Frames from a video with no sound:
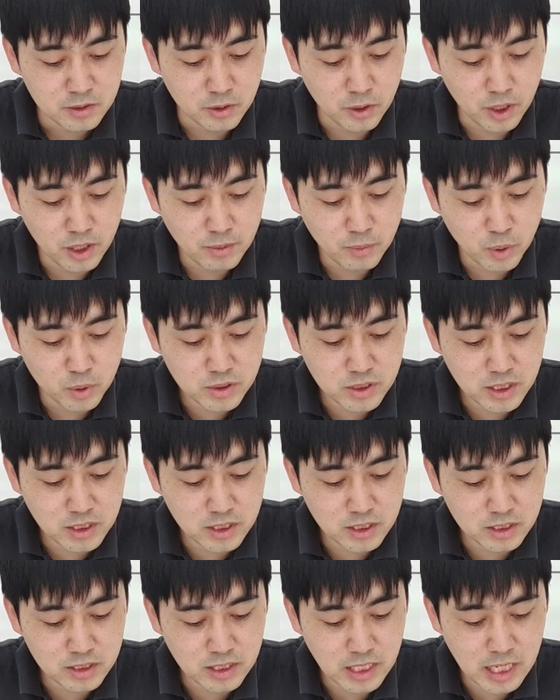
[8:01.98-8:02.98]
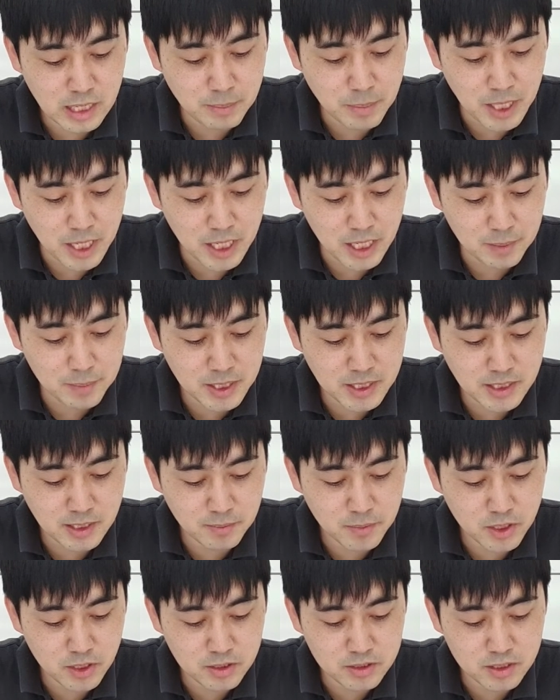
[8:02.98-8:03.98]
너의 목자들은 다 바람에
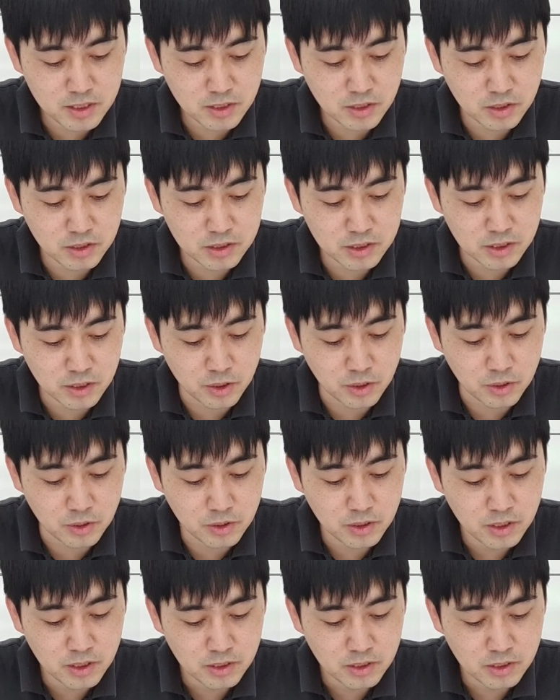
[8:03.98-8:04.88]
삼켜질 것이요